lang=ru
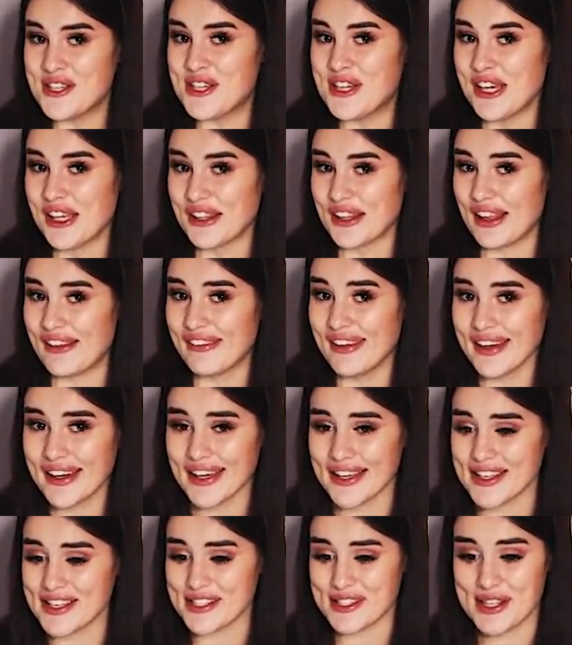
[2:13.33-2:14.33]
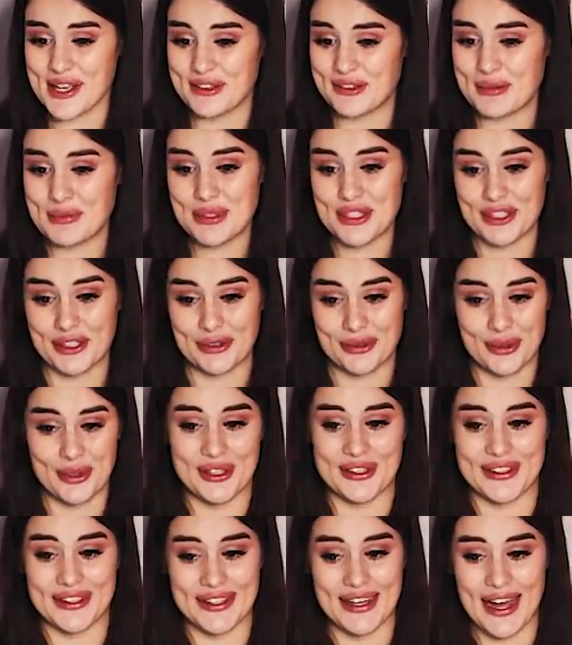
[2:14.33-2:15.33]
человека. Не знаю вообще, кто
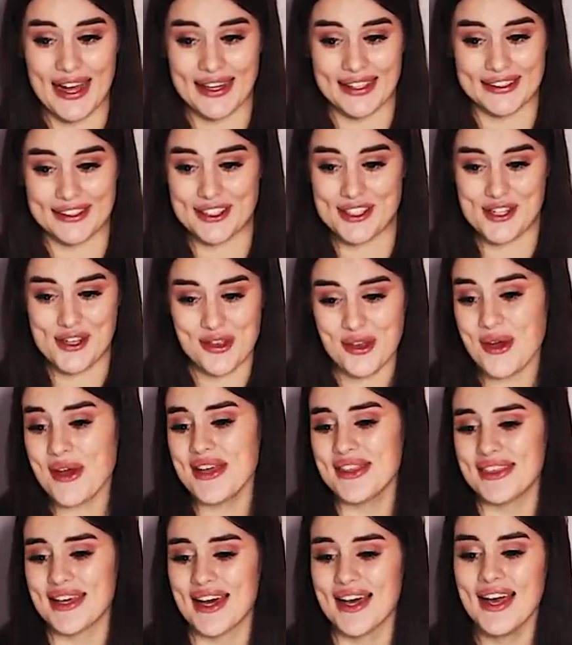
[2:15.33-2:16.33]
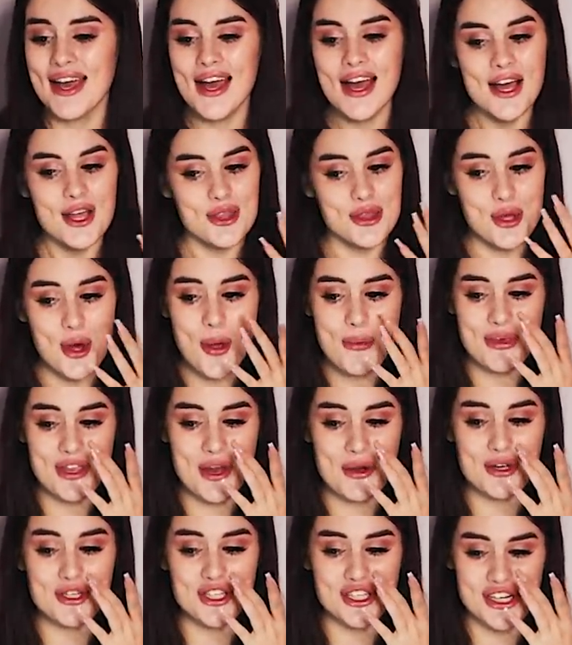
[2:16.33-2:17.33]
это, как это, что это. Но
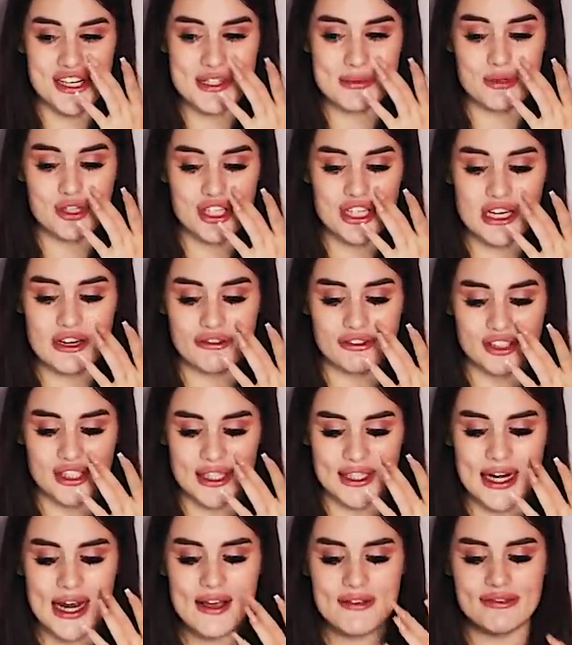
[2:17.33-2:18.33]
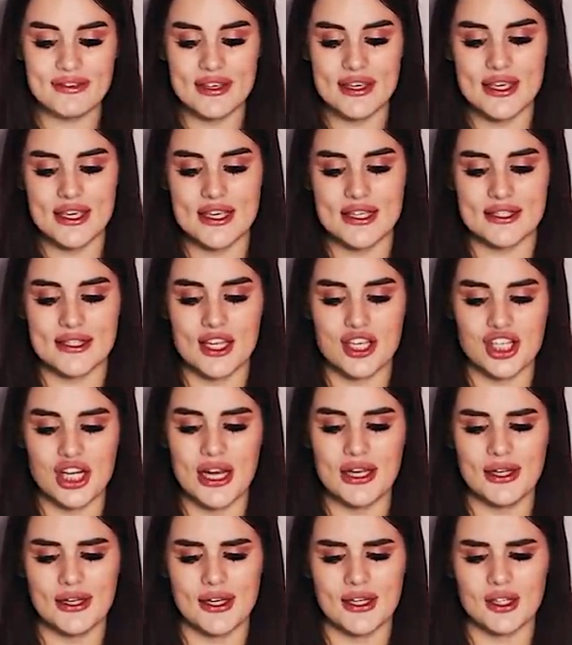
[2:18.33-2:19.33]
меня очень рассмешили фотографии, и
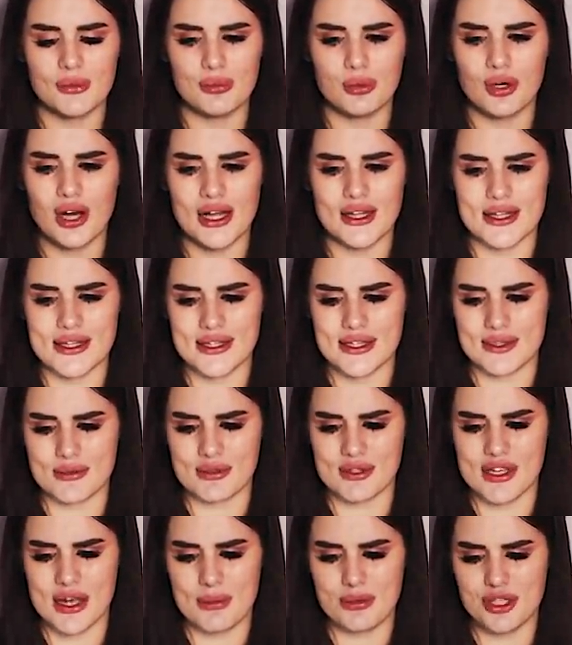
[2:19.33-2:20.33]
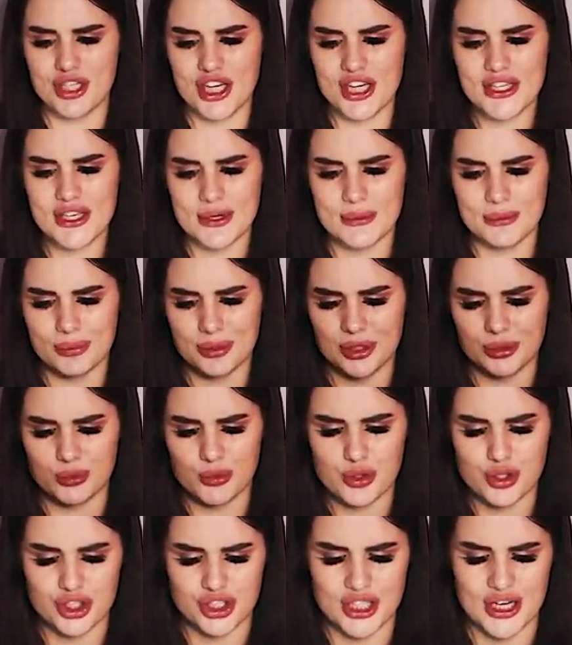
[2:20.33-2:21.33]
изначально я напугалась этим сообщением,
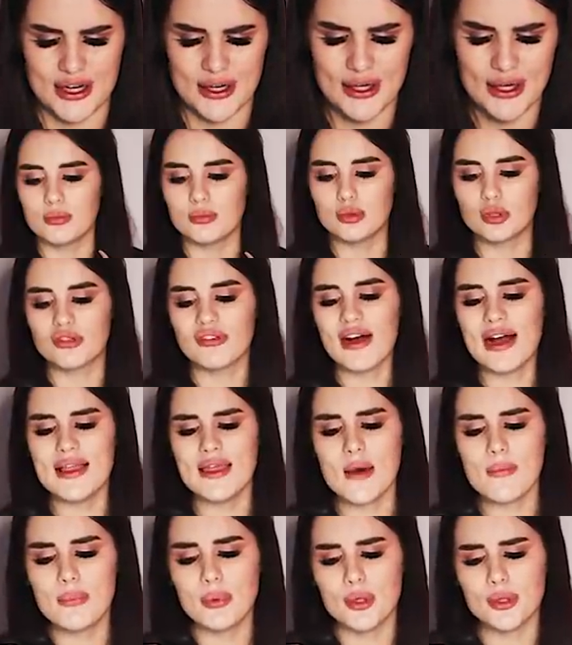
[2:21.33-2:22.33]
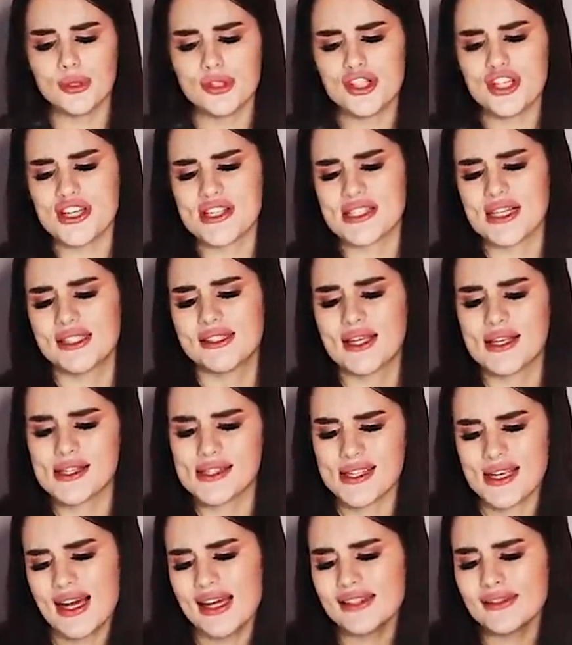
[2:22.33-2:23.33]
потому что буквально полчаса
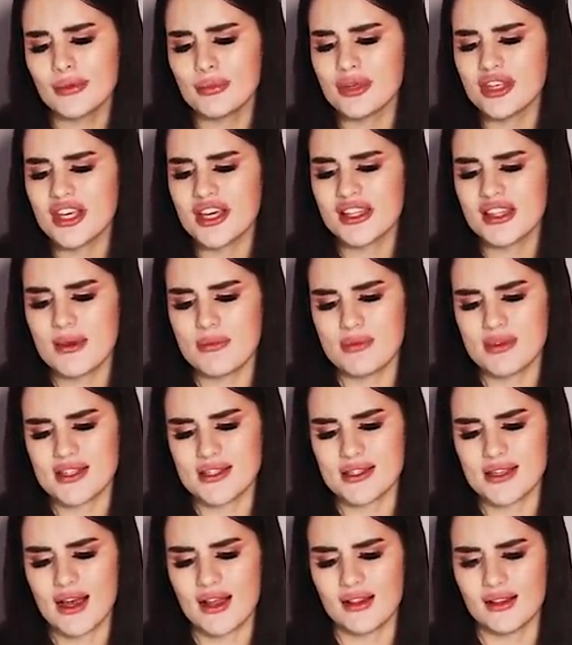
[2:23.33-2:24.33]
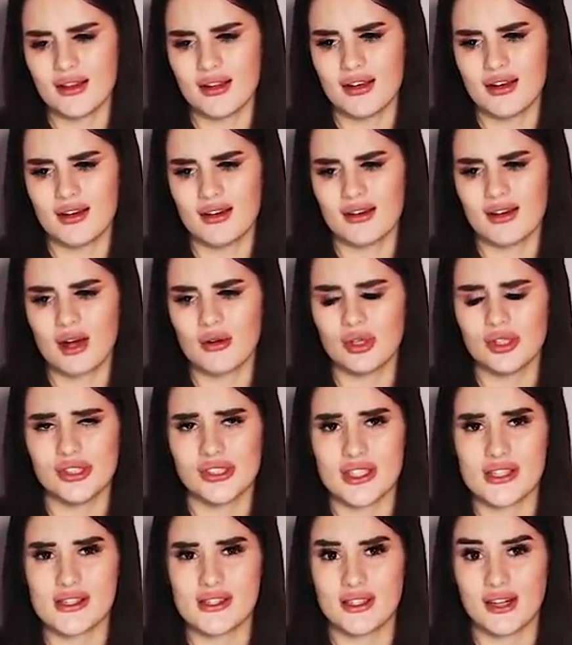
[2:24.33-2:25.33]
назад мне написал э,
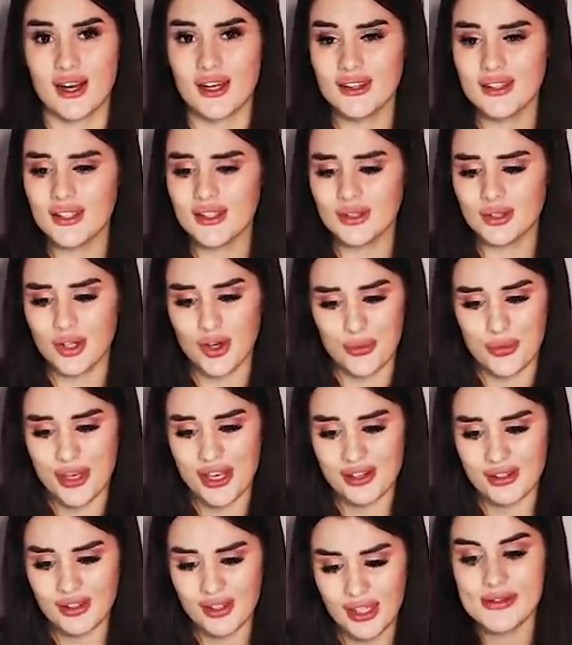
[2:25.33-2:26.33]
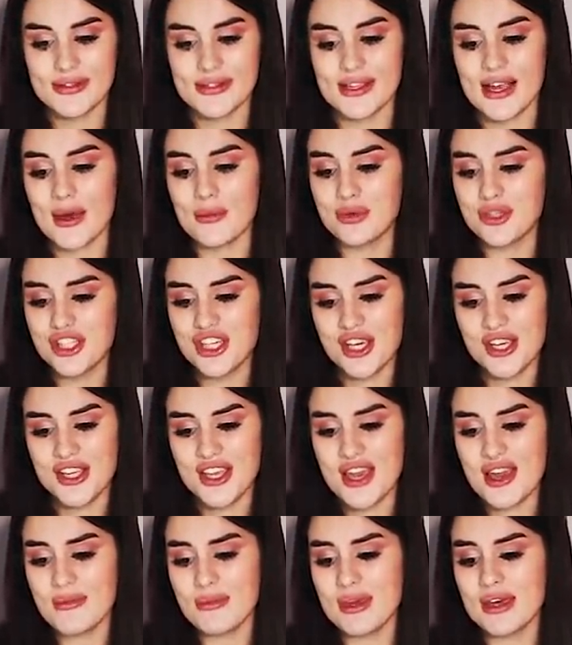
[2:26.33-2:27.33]
какой-то странный номер с
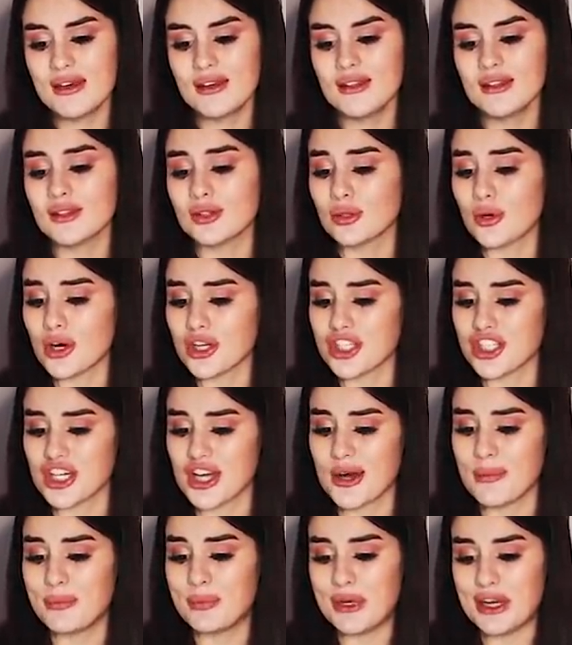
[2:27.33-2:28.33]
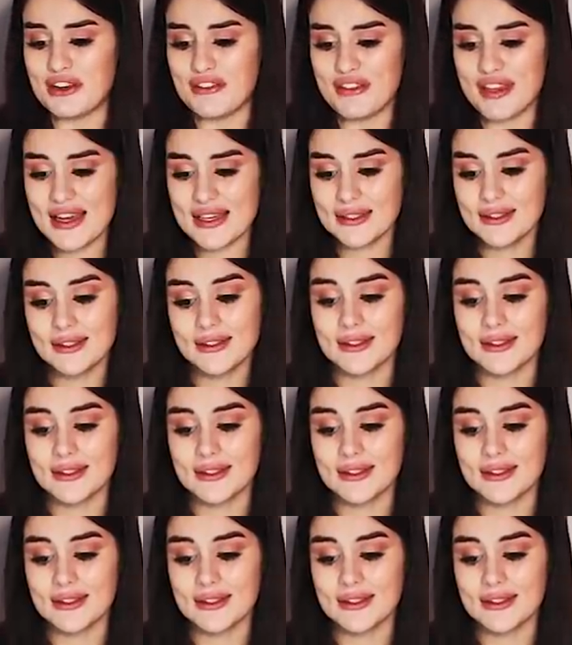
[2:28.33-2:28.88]
сообщениями «Доча, привет,